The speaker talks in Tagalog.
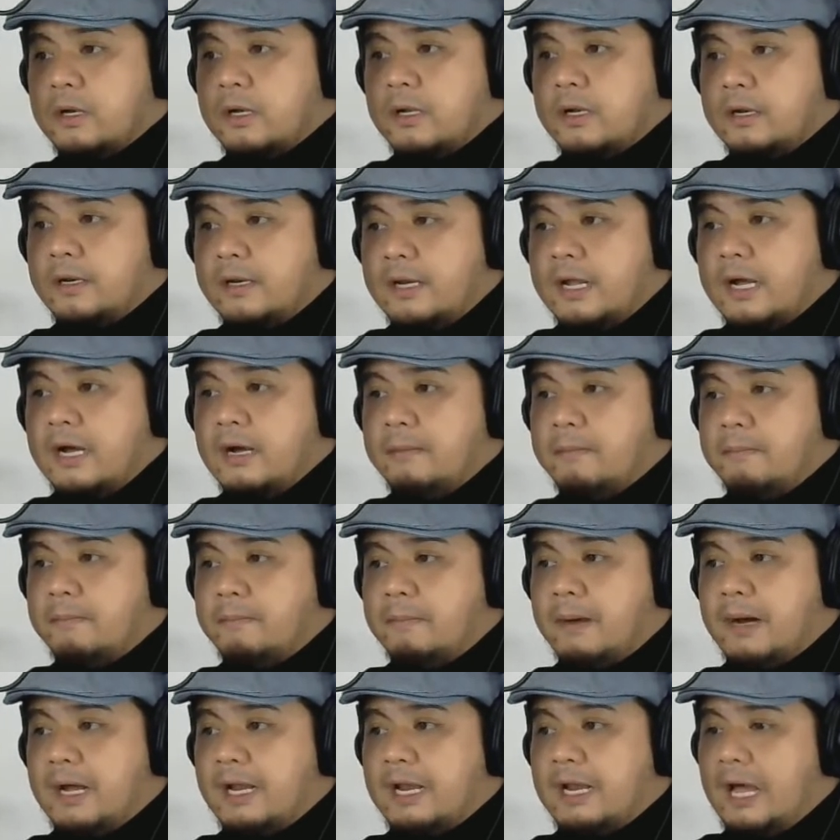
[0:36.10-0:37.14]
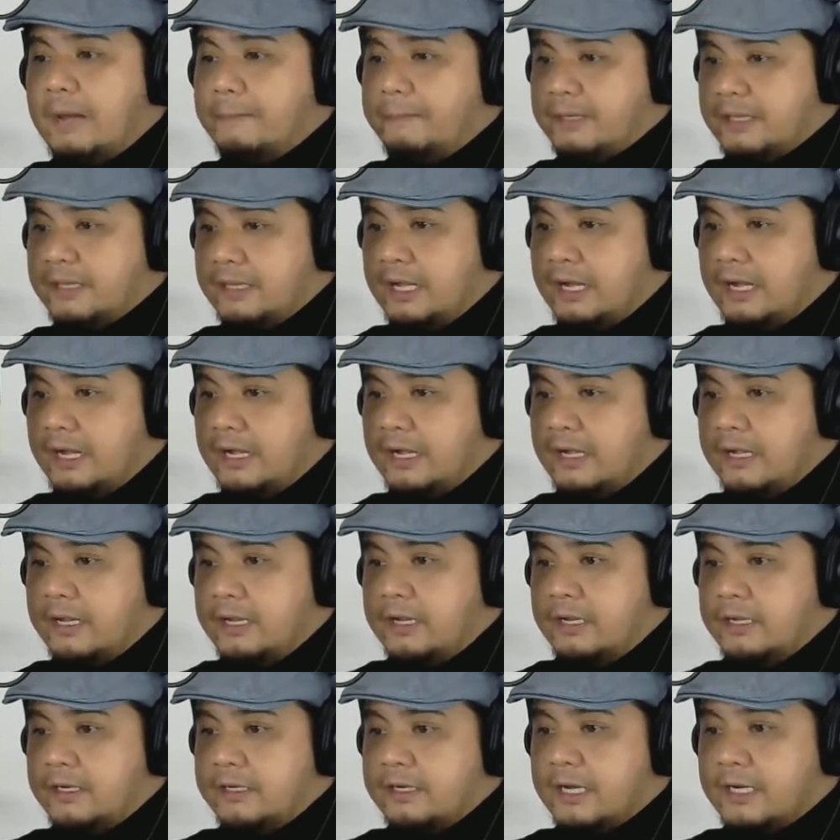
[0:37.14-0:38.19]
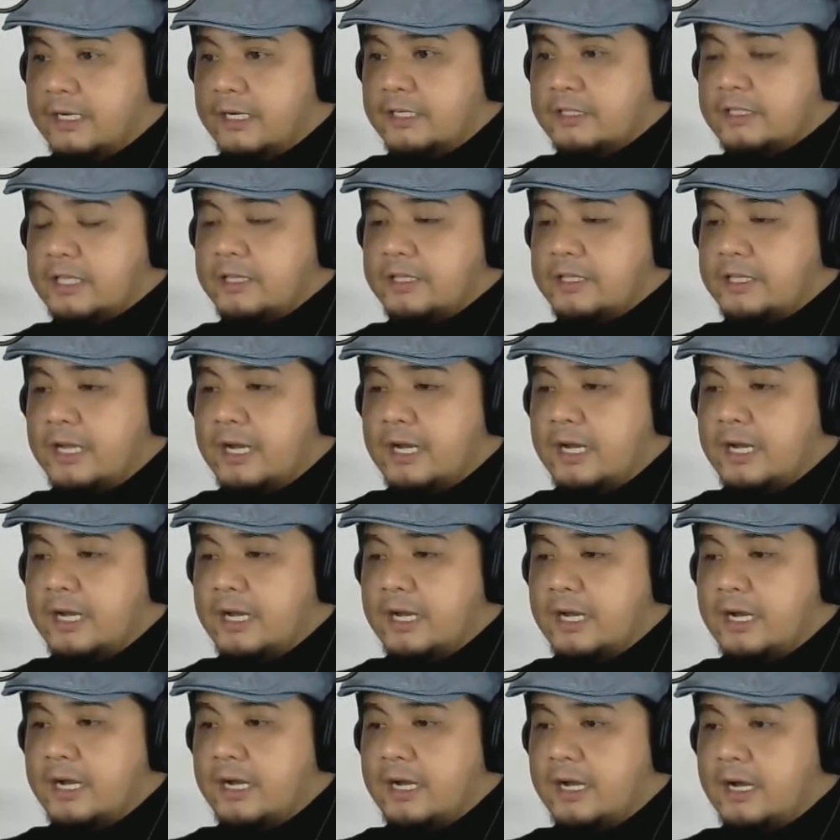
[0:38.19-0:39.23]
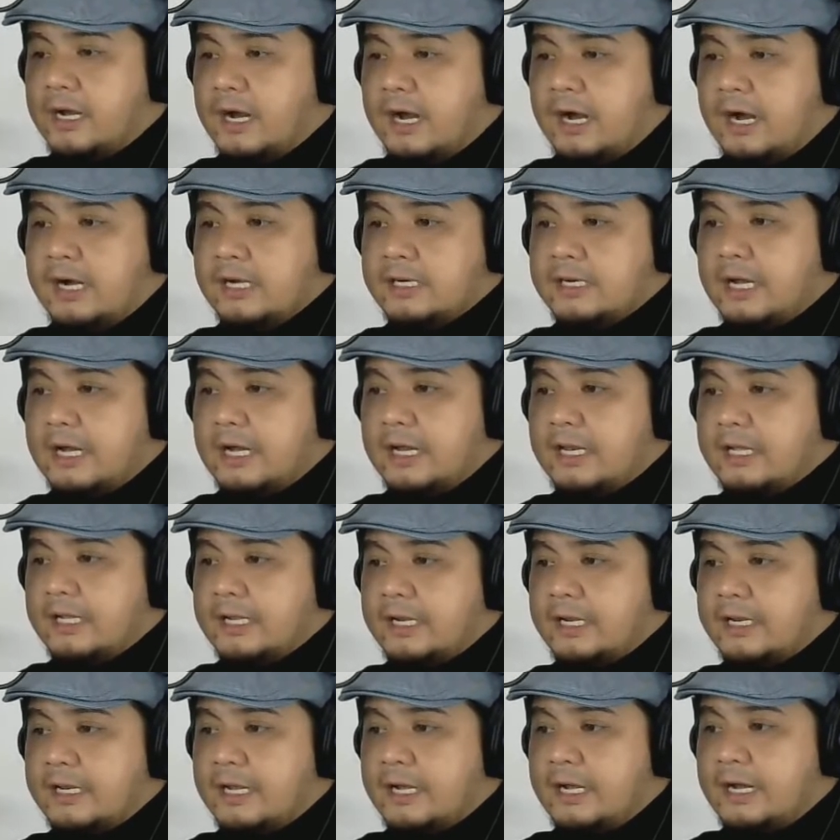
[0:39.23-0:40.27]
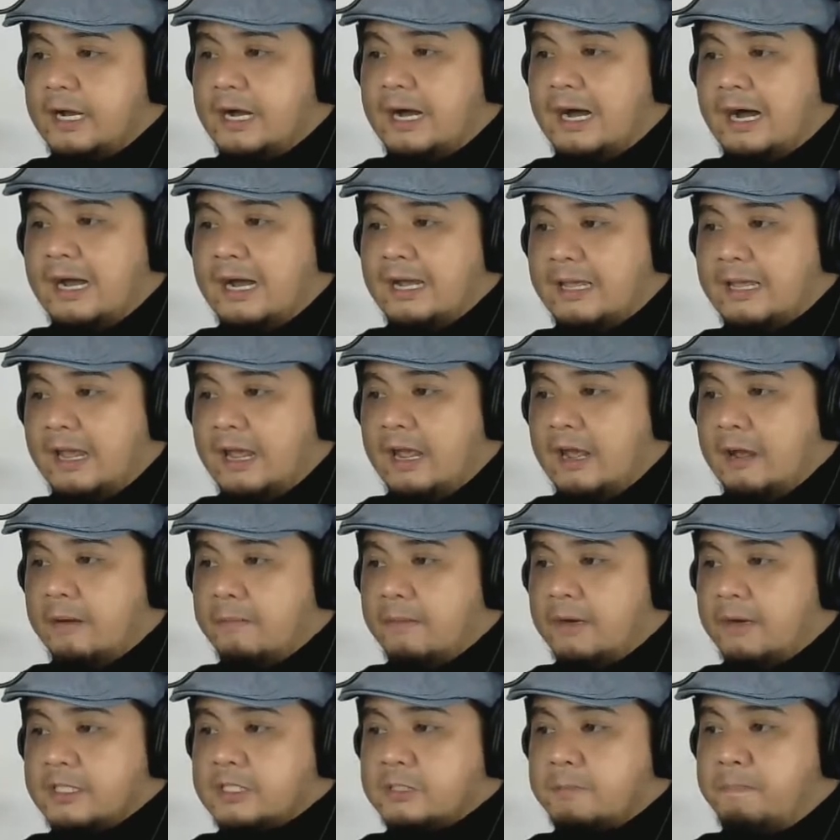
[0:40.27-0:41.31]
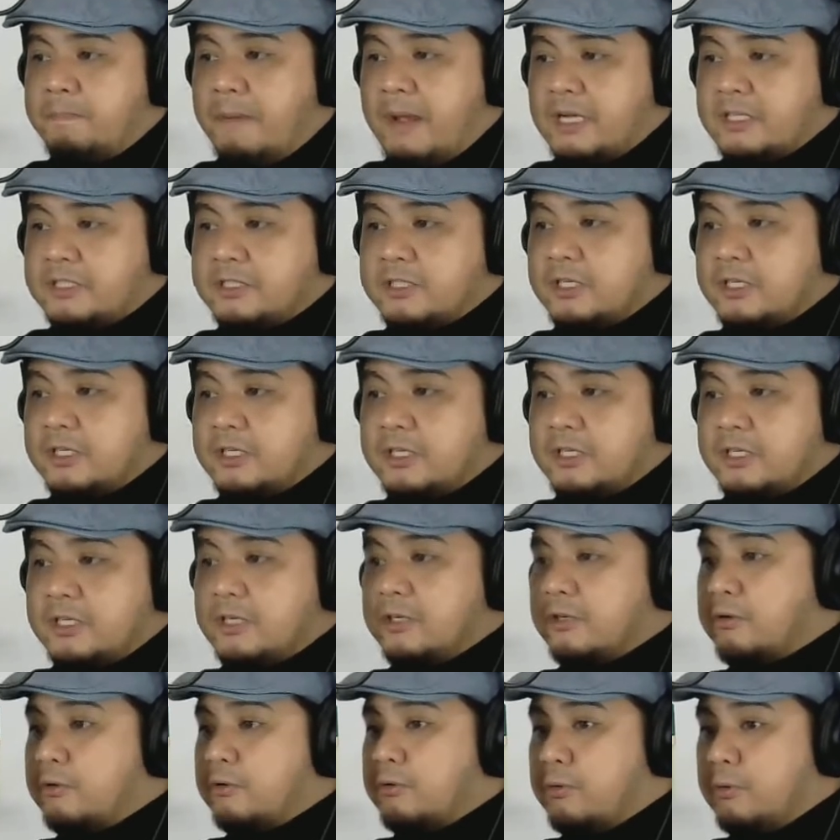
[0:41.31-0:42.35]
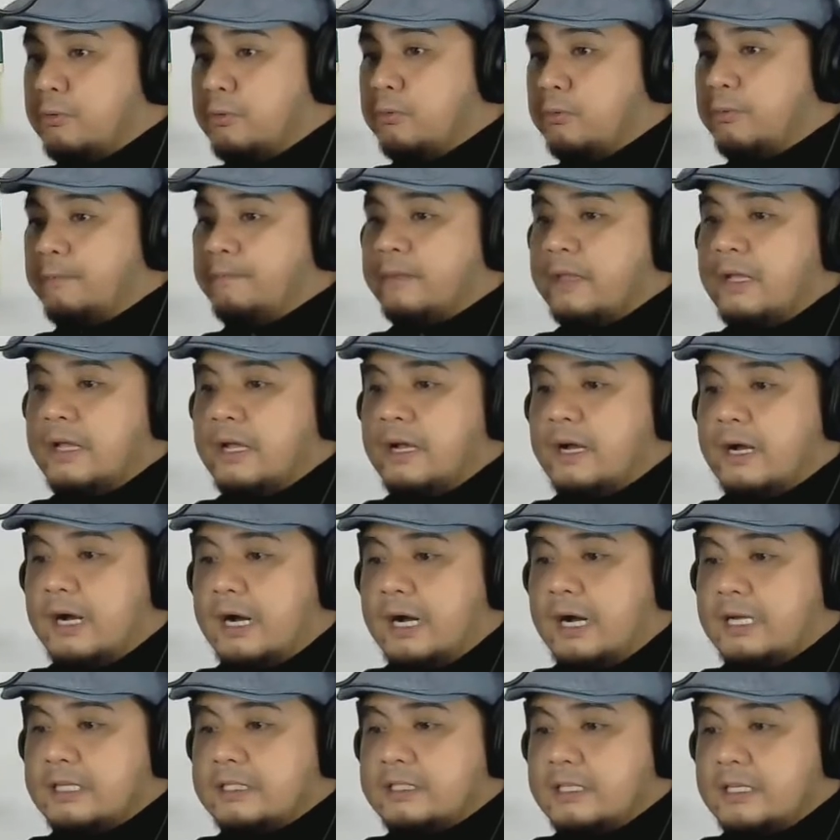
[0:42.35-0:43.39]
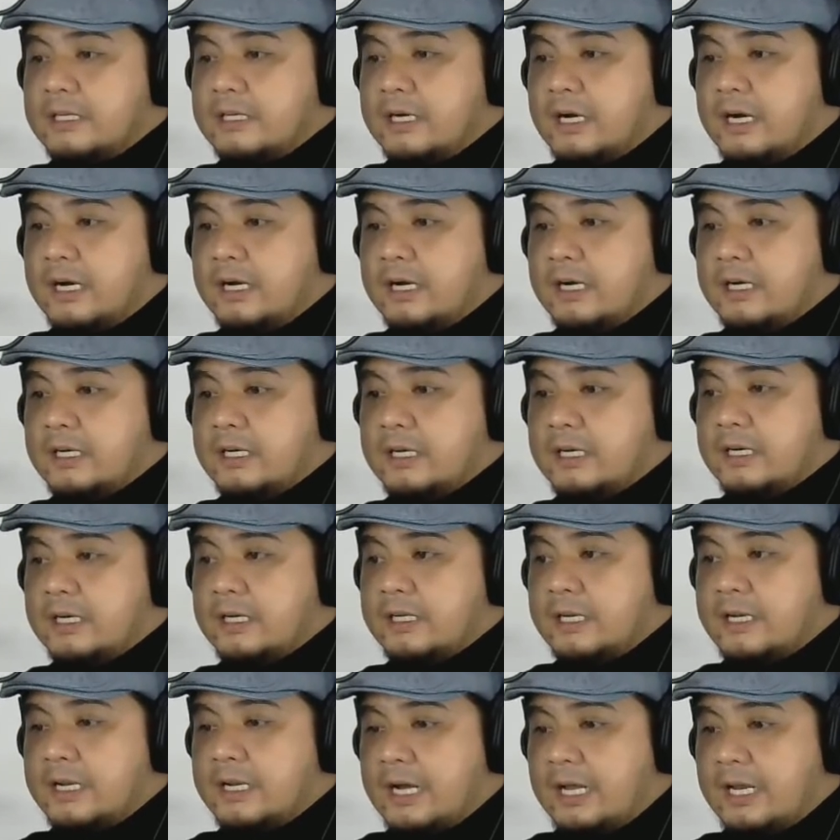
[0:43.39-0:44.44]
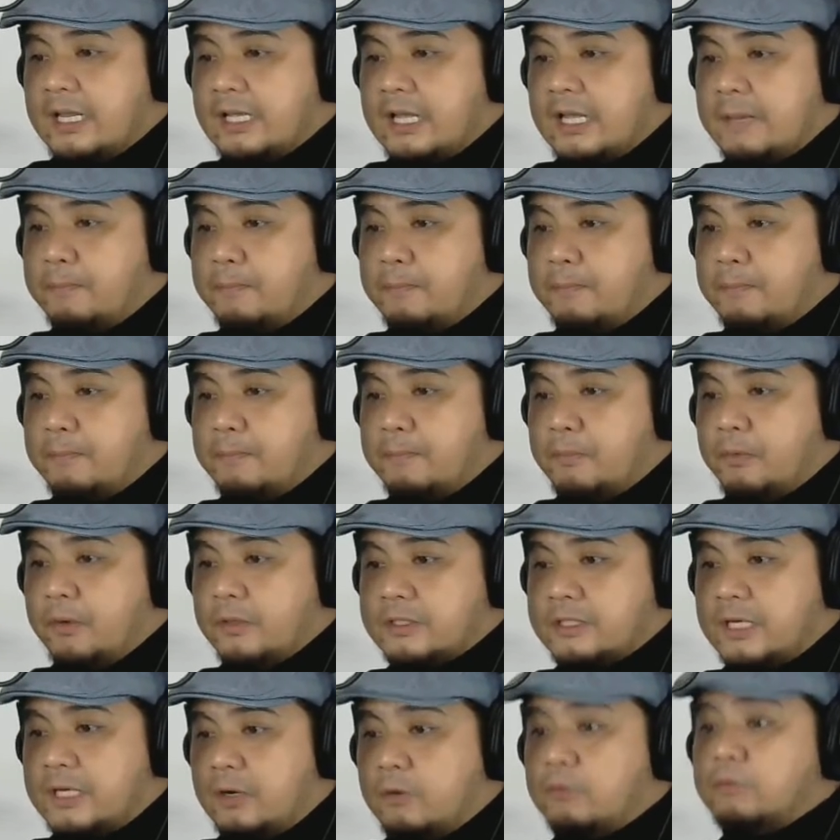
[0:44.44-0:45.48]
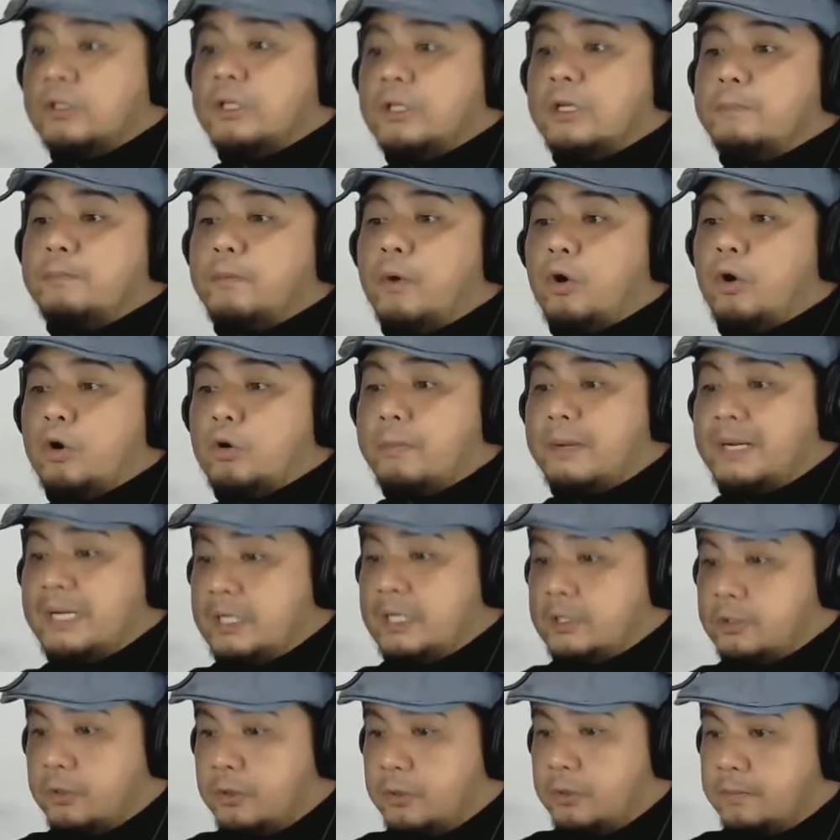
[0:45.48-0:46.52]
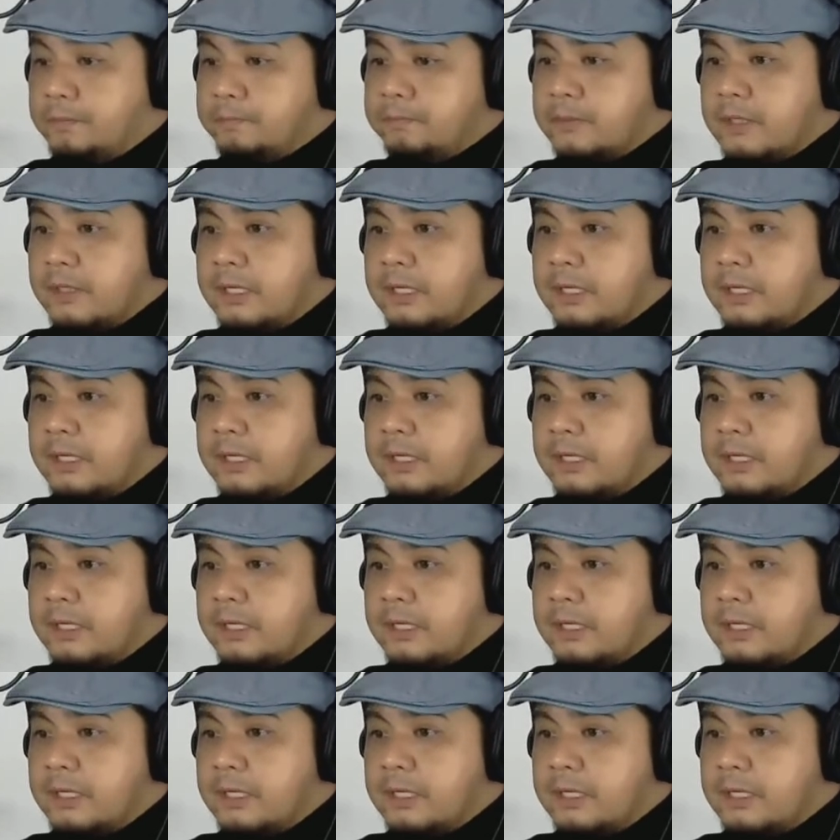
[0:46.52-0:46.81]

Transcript: Nang makalapit na, nakita niya ang nakalagay na I am a special crew at uh, na nakalagay po sa uniforme nito.